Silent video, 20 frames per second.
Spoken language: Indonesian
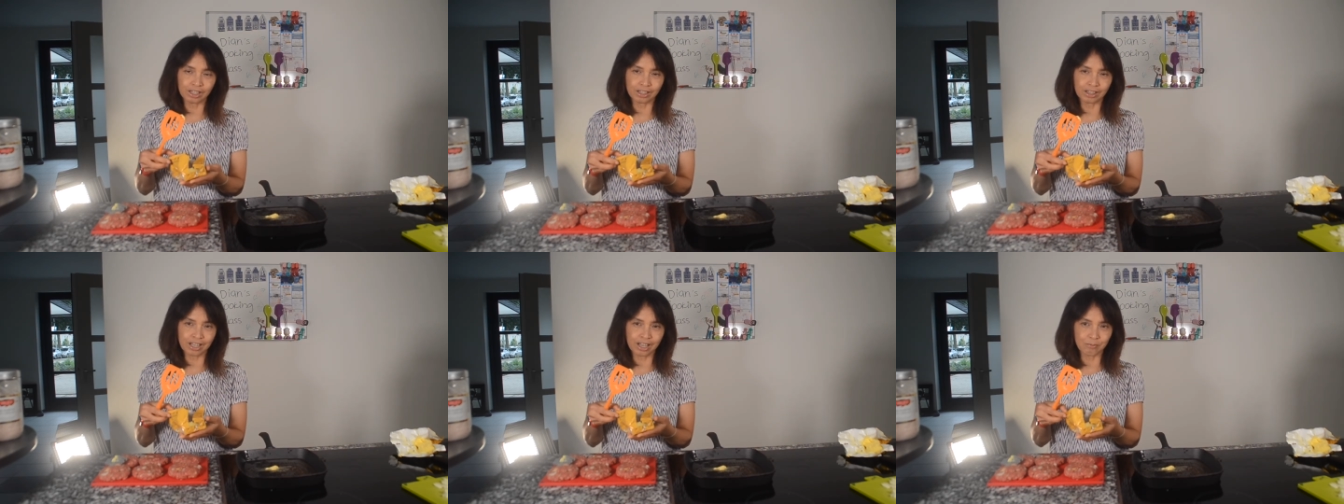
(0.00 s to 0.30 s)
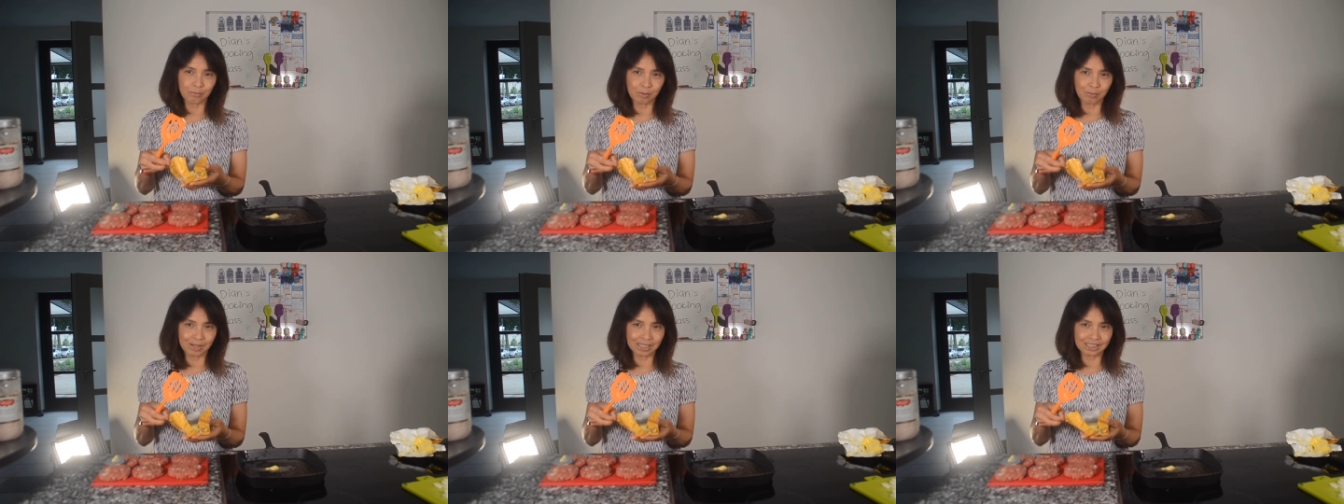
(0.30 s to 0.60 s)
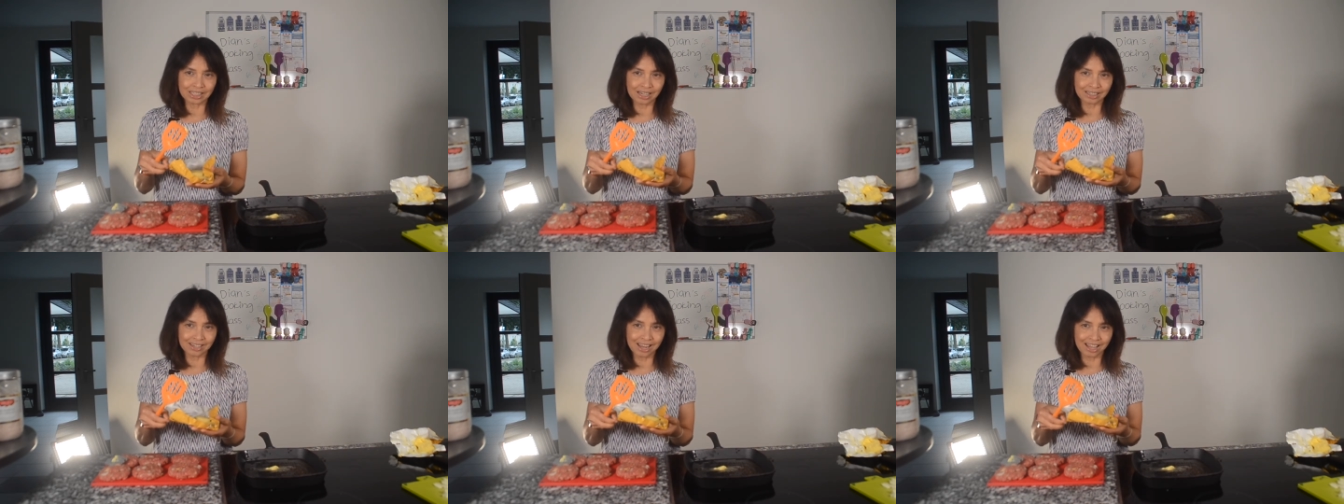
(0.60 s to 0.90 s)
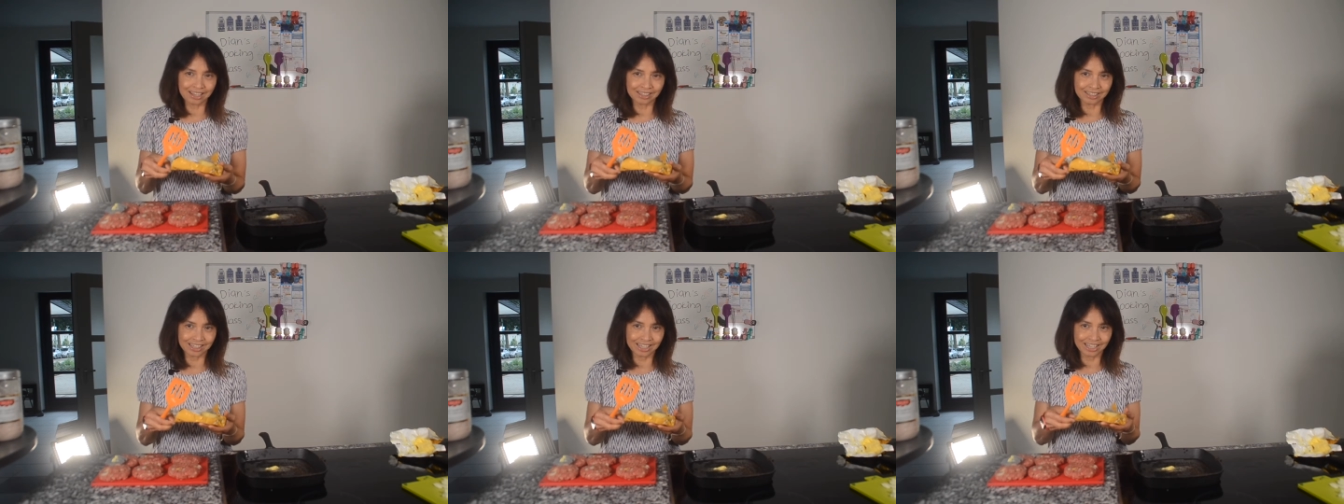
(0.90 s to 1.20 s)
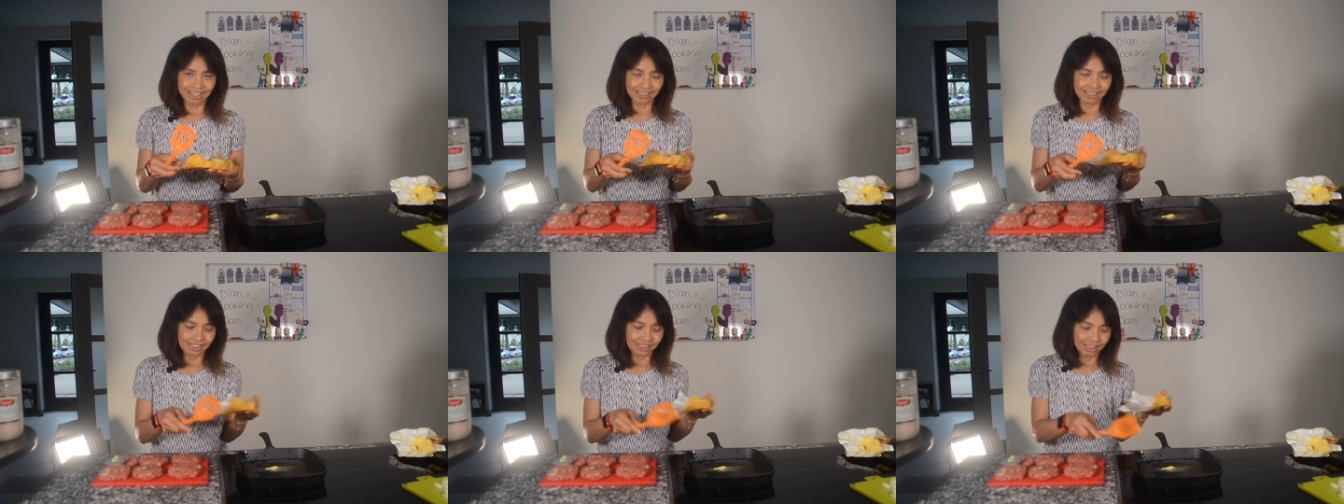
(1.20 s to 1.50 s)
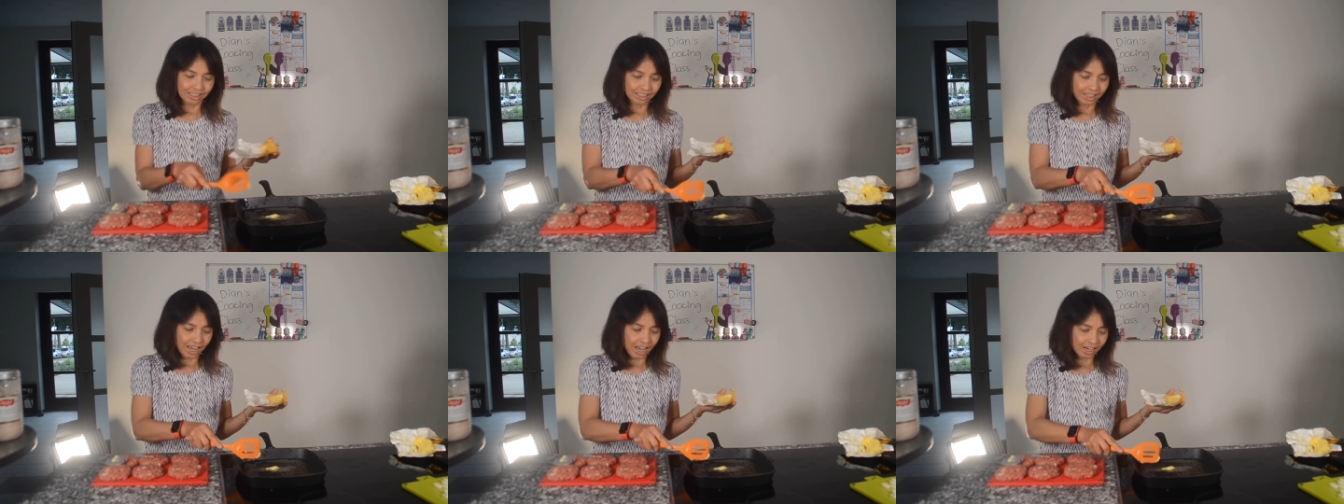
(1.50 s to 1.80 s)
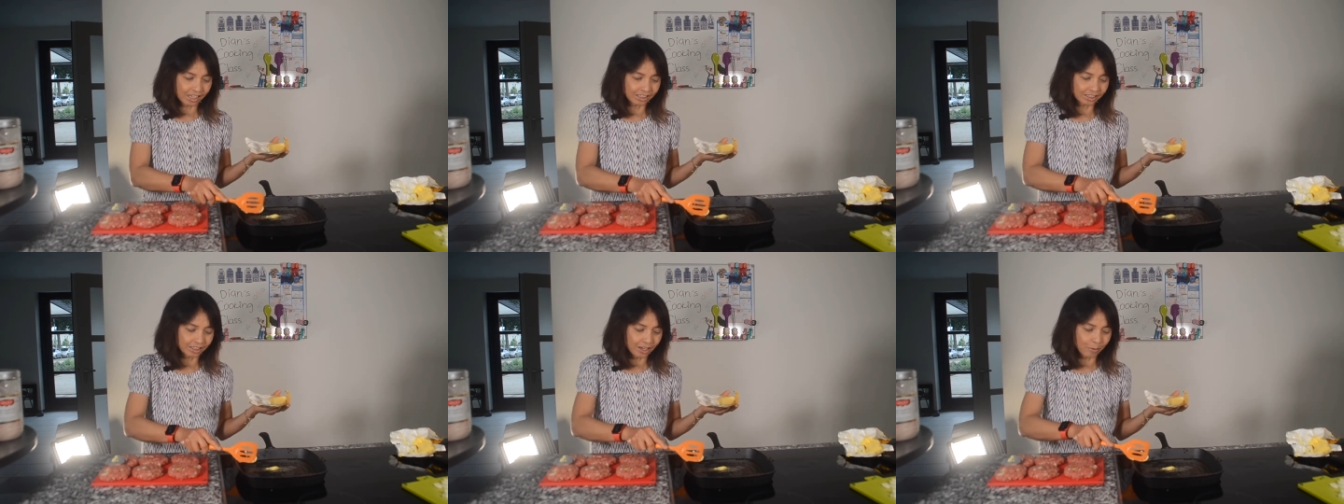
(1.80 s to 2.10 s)
kita memasak daging. Jadi saya
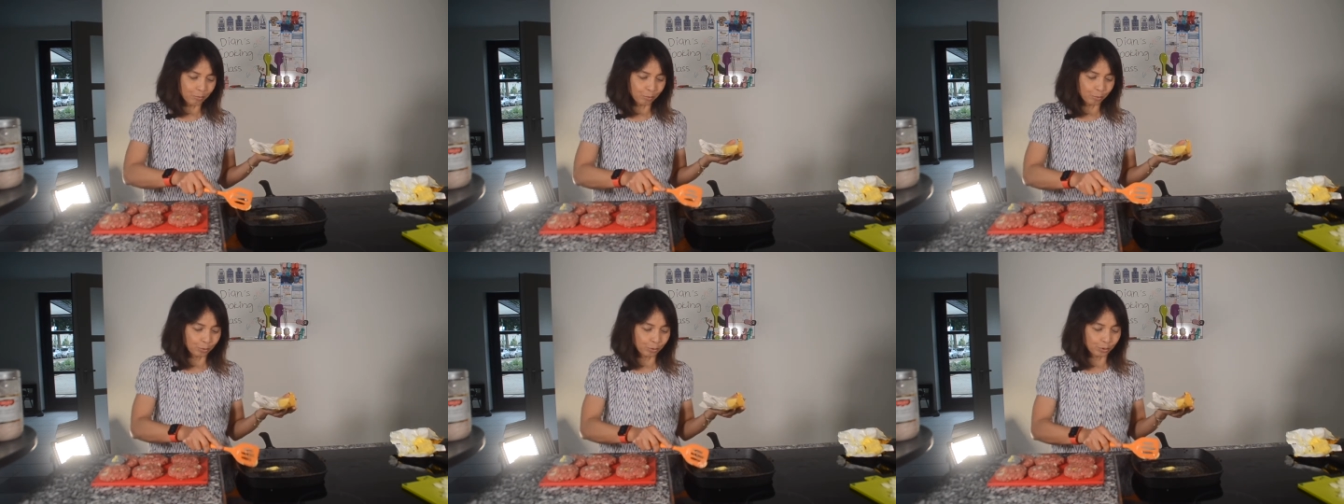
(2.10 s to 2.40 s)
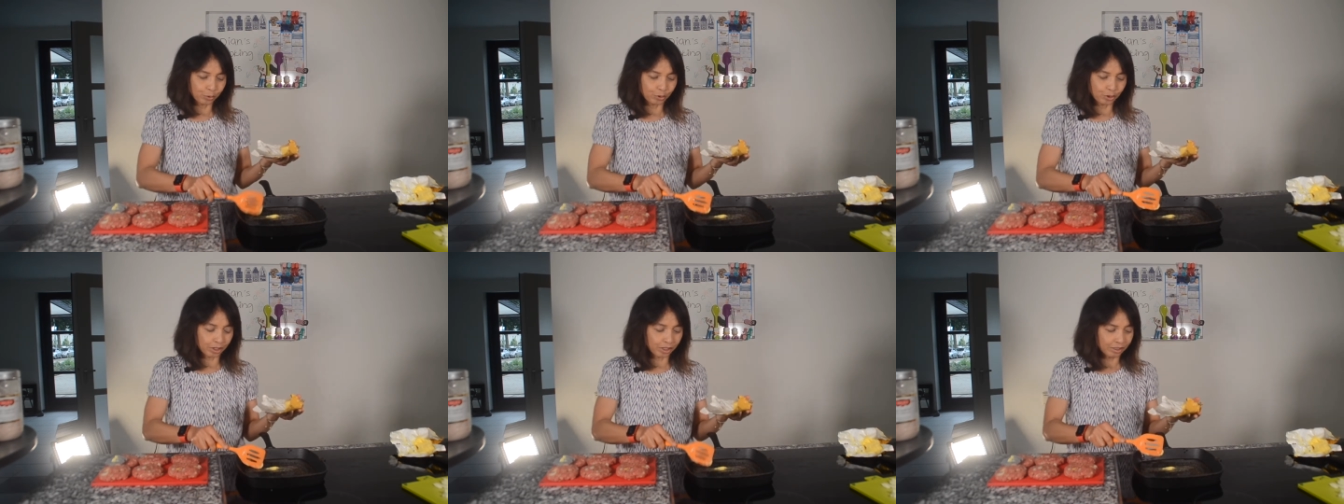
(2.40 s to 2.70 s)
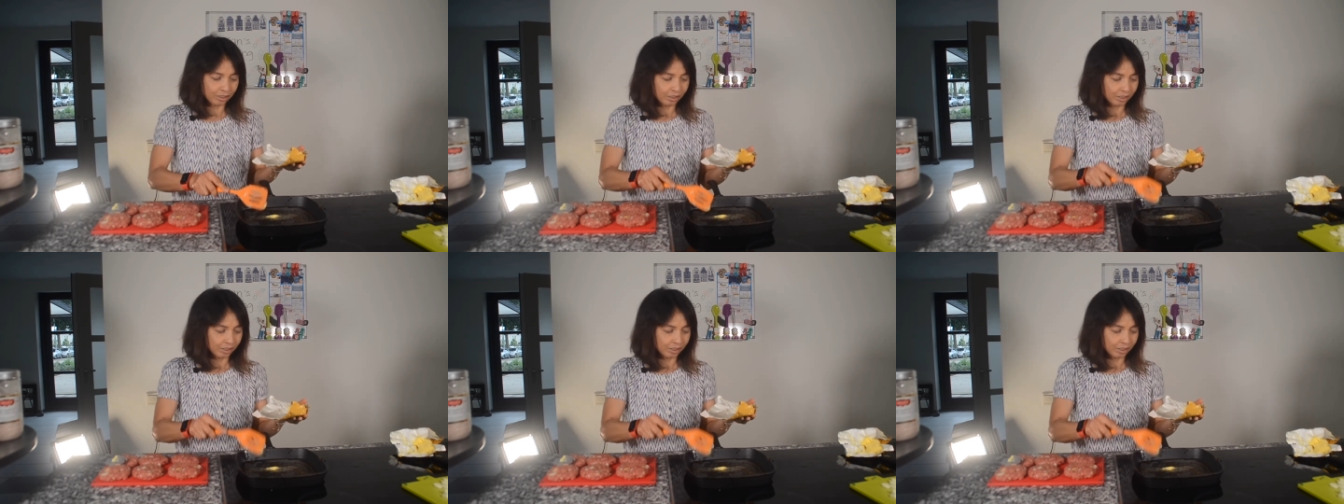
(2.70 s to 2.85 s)
akan campur.